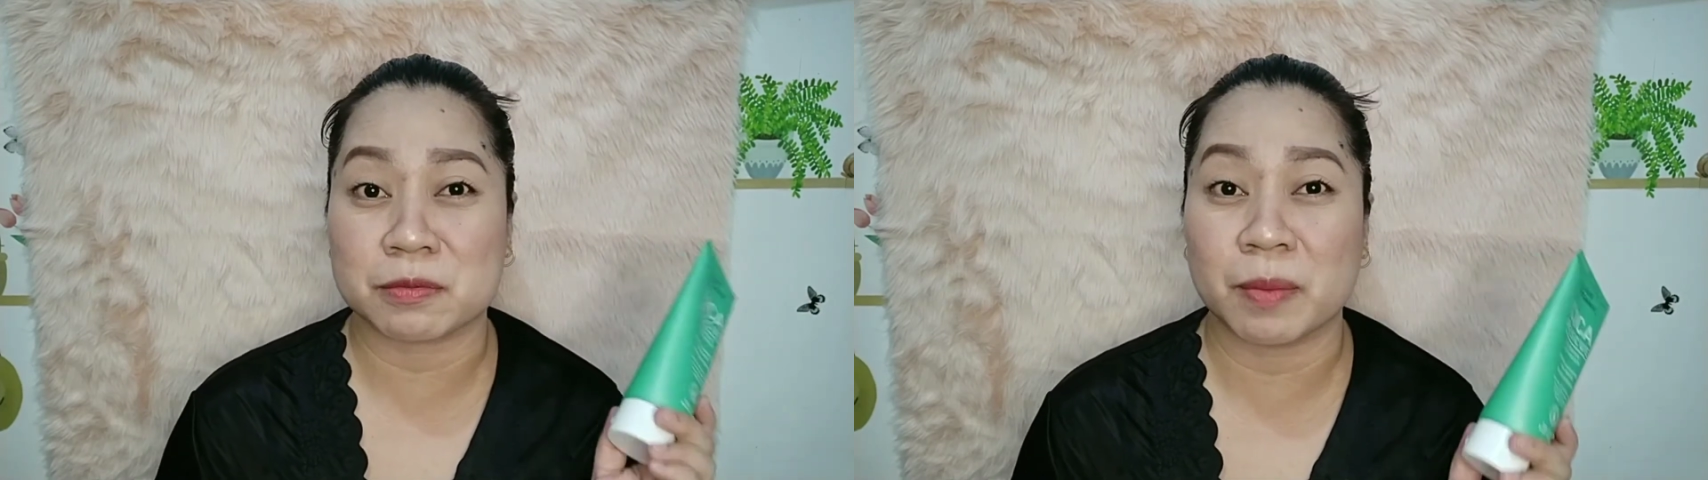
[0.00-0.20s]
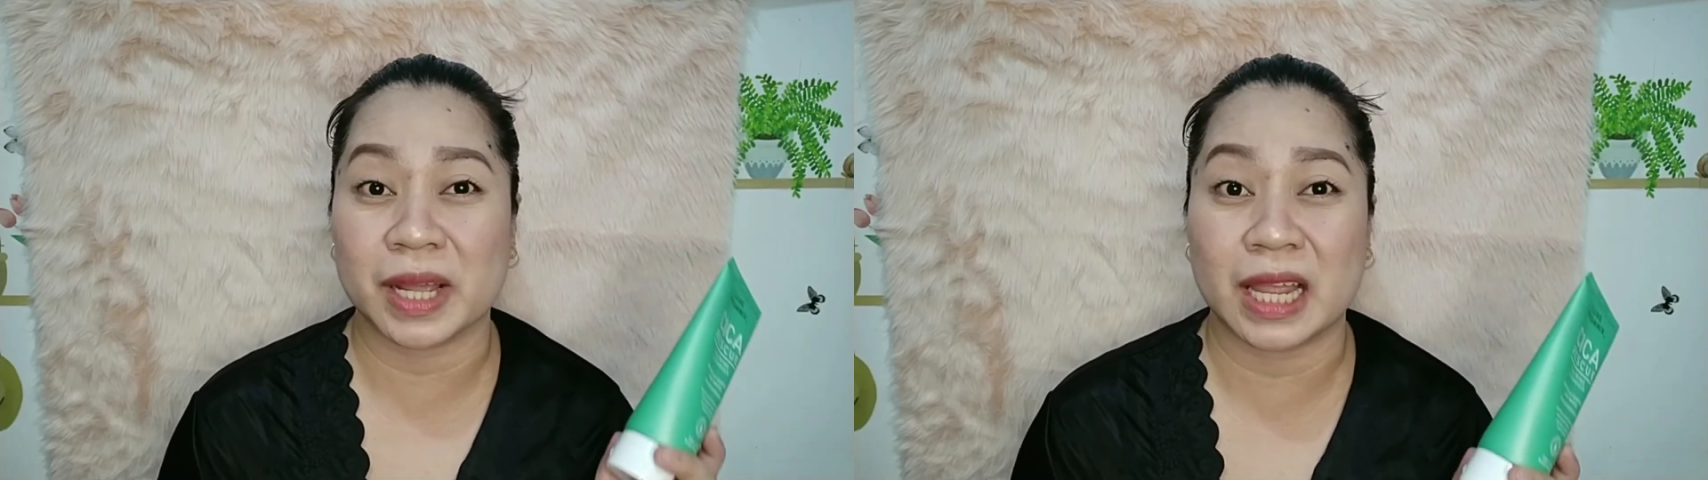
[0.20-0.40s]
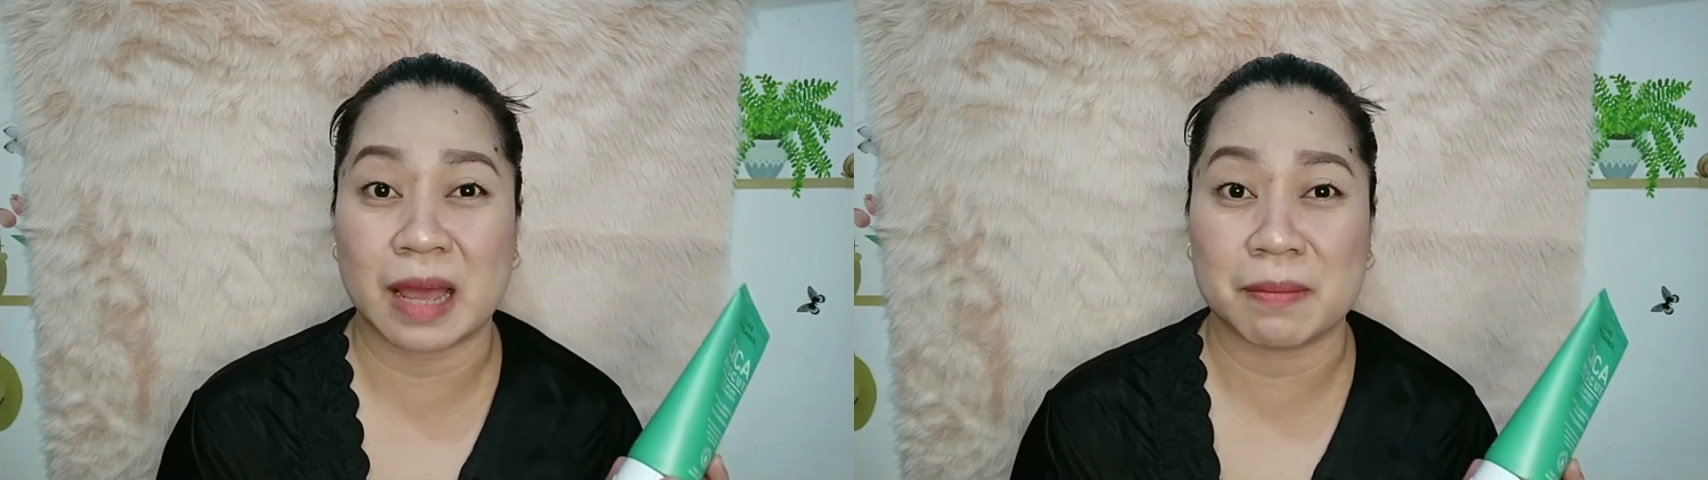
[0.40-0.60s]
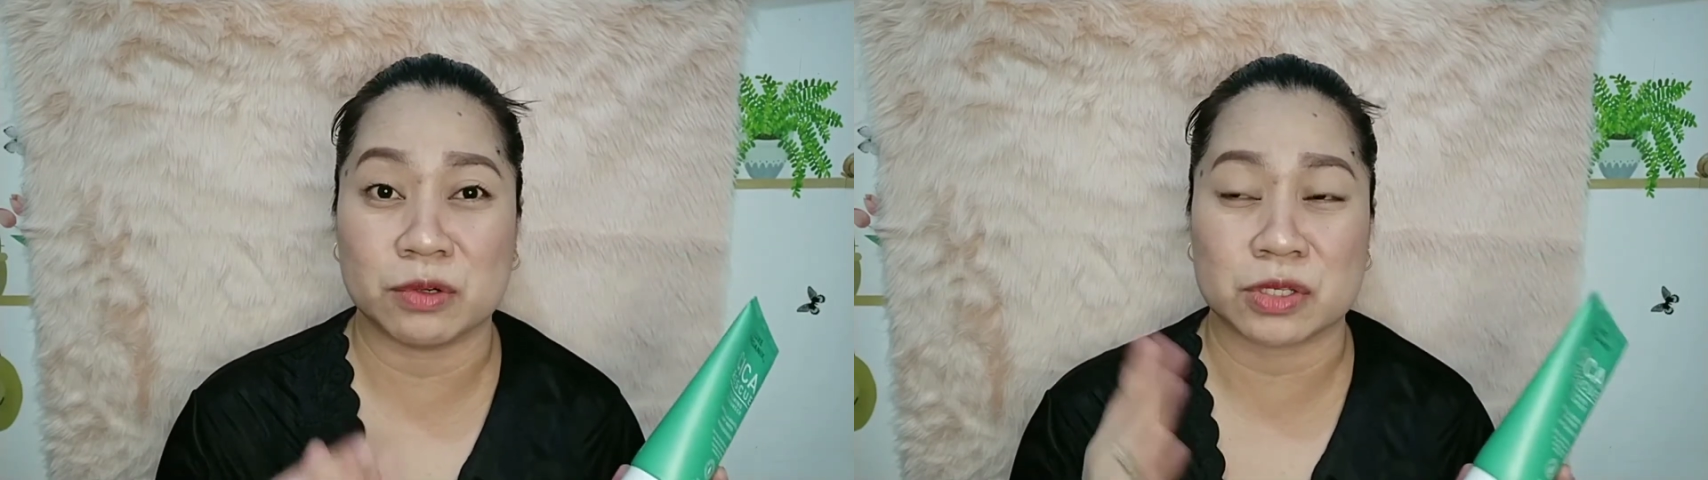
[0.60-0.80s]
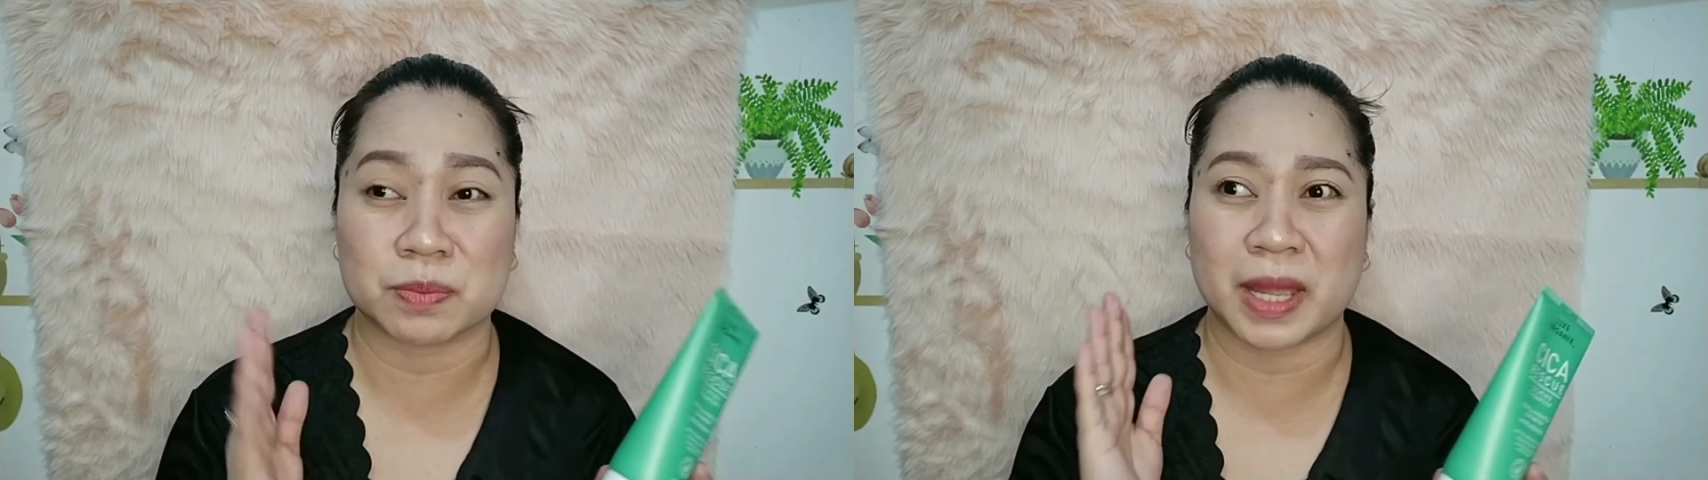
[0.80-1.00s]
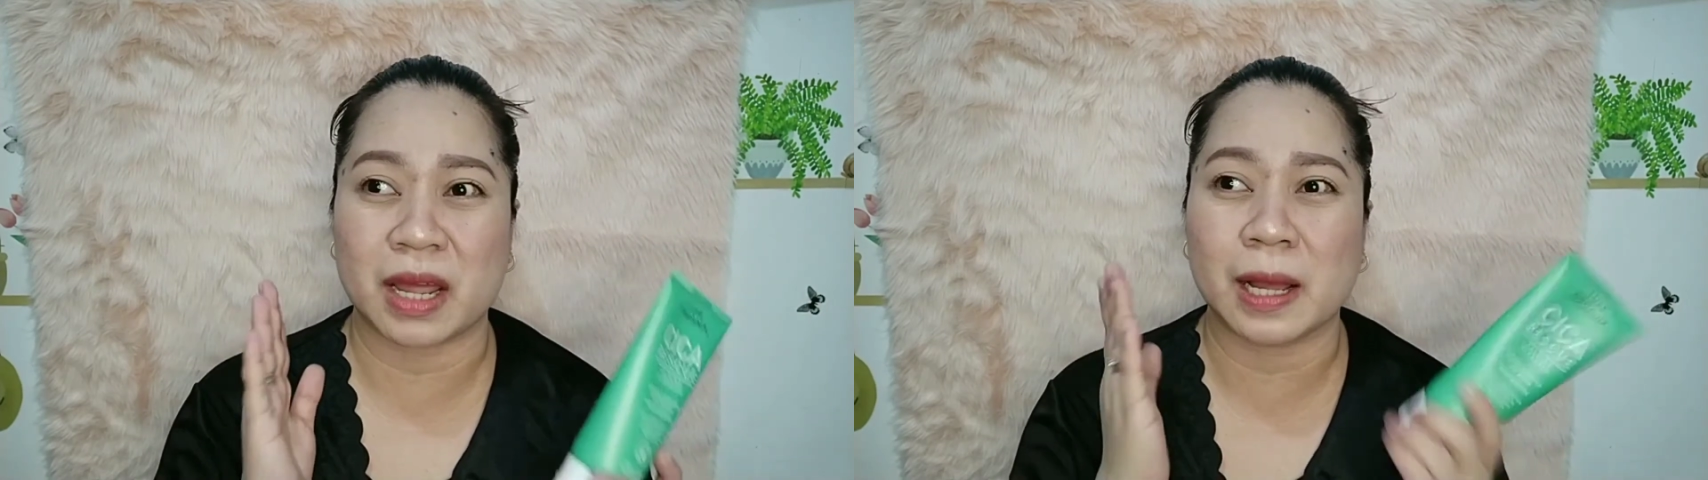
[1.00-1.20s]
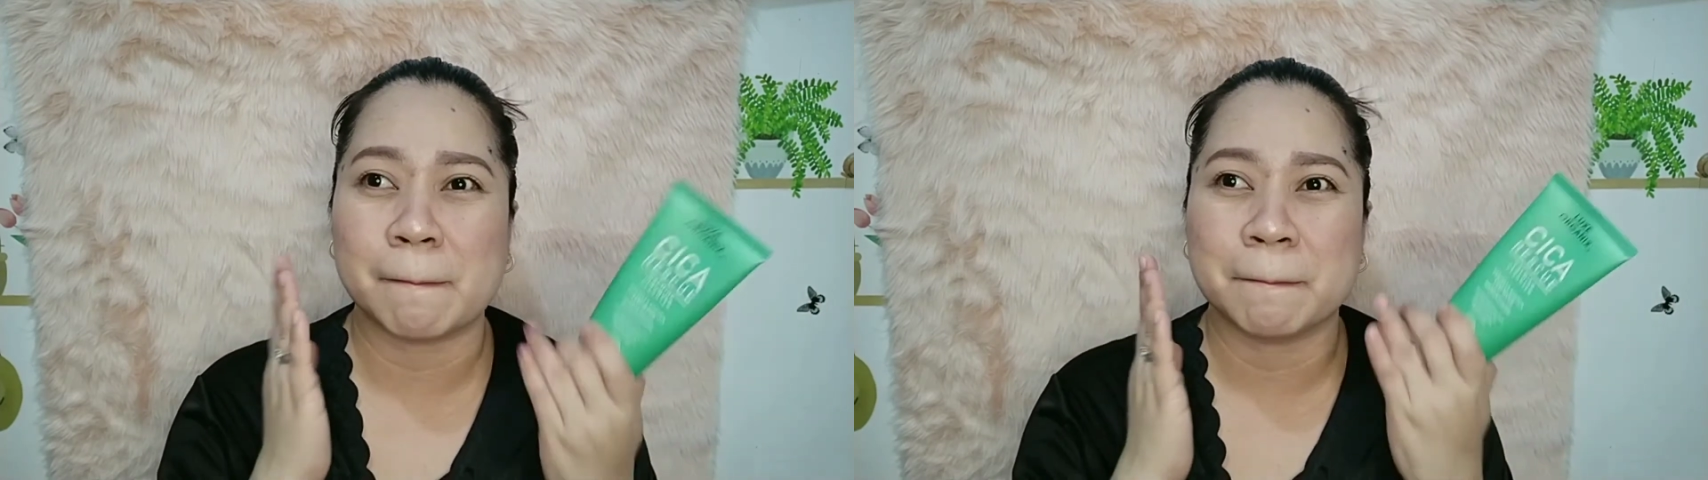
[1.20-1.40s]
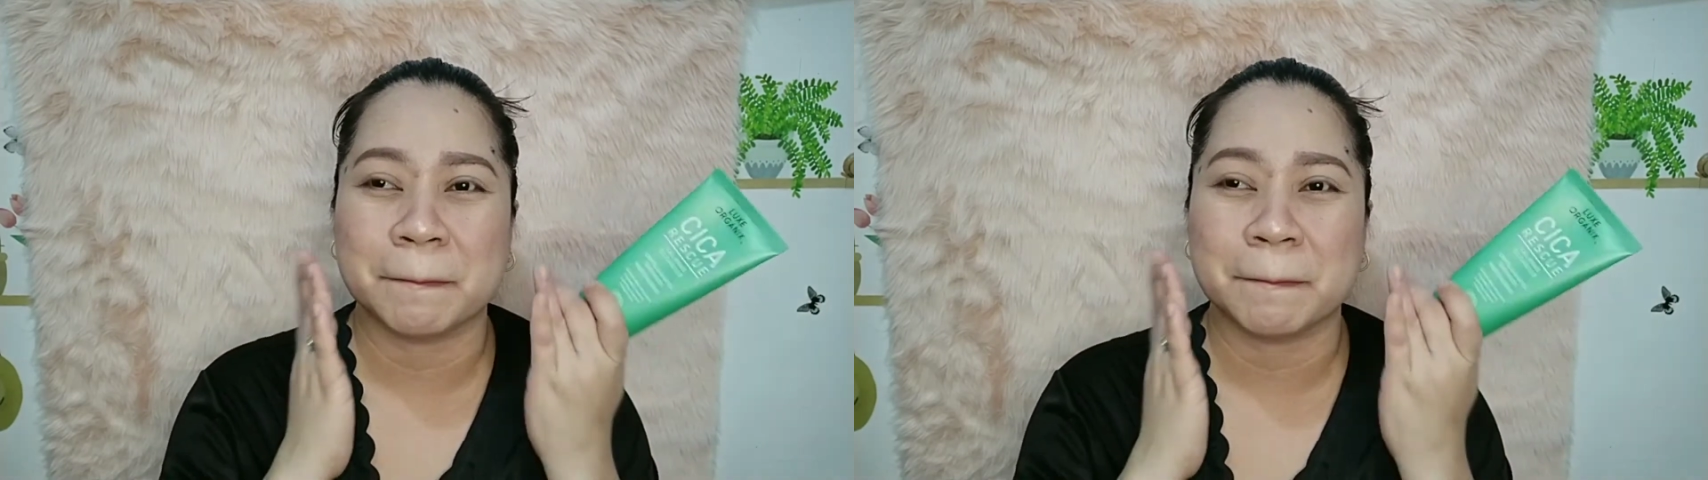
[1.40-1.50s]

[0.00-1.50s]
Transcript: mo maghilamos parang